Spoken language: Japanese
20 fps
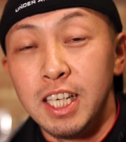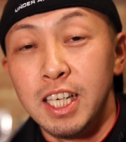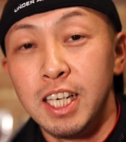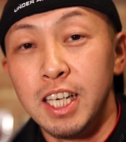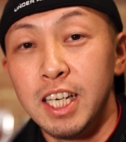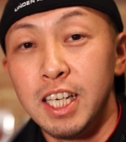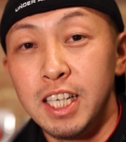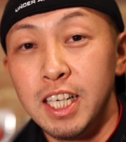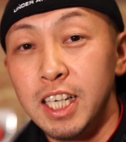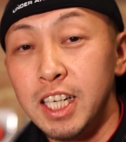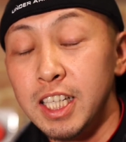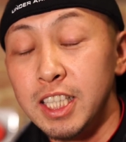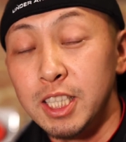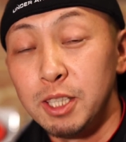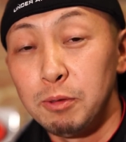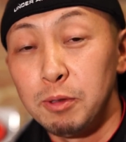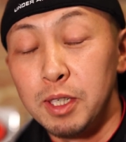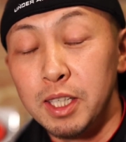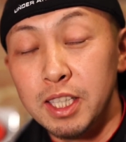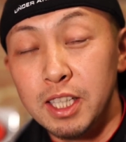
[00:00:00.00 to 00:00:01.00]
えー、やらせ
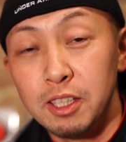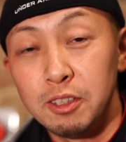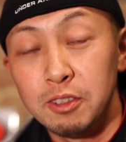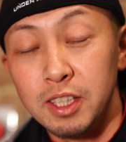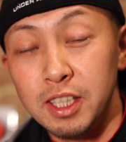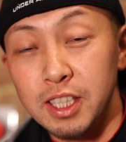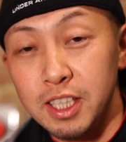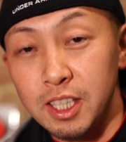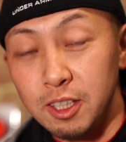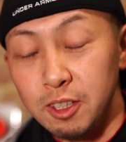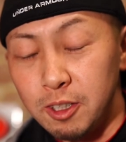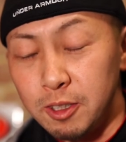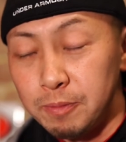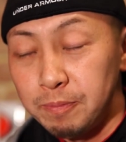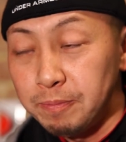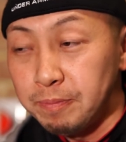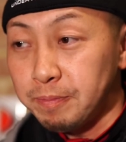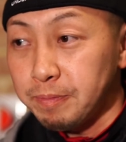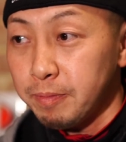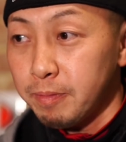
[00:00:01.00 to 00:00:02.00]
てもらっですけ
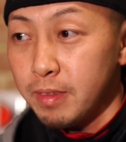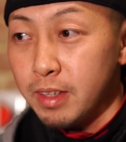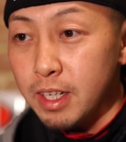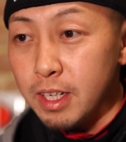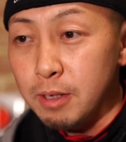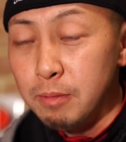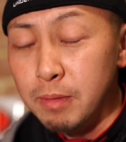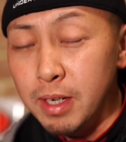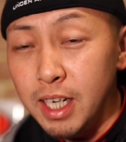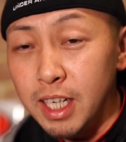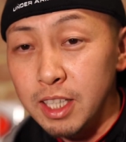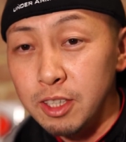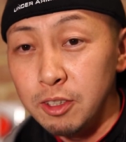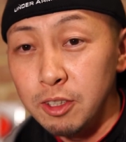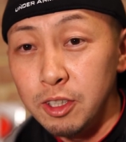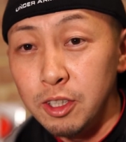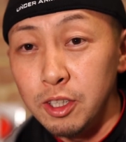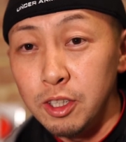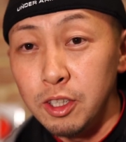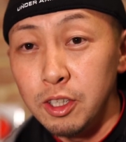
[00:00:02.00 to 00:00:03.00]
どまああ
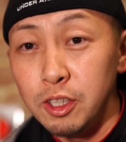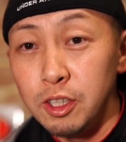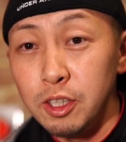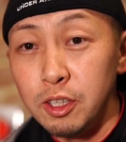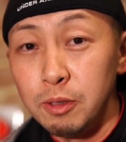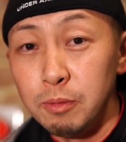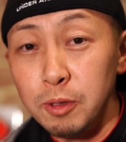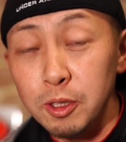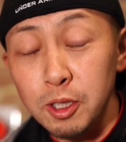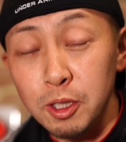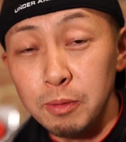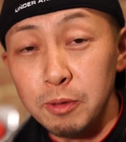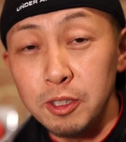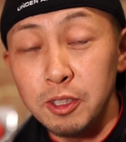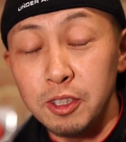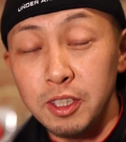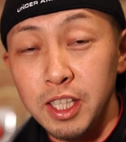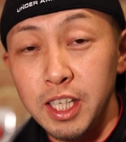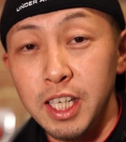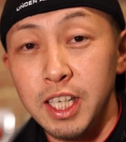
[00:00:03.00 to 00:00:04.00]
のー、もっと
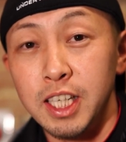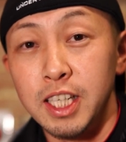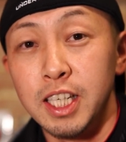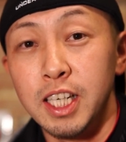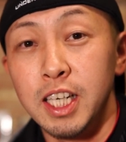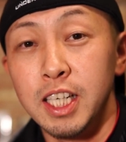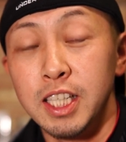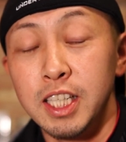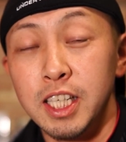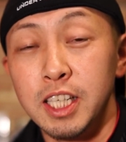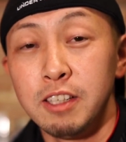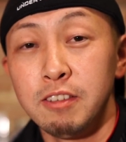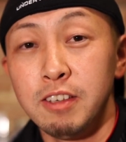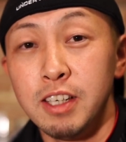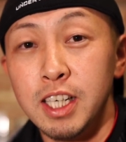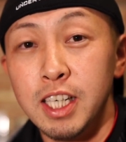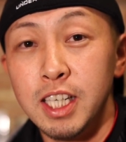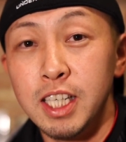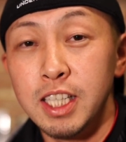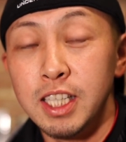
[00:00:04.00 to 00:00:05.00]
もっとね来年
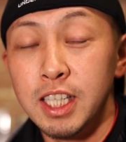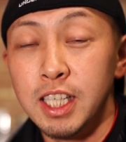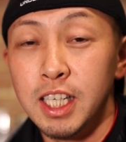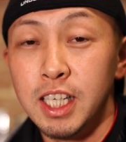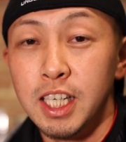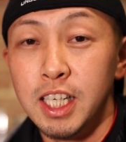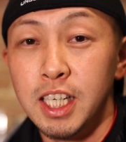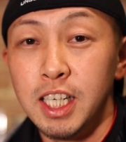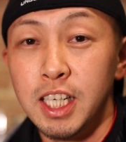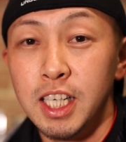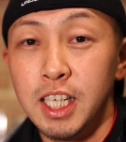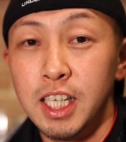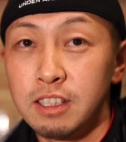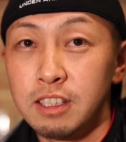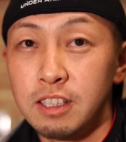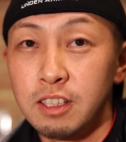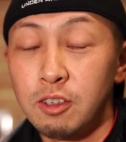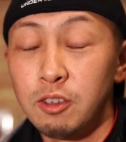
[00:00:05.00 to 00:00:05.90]
は、えー、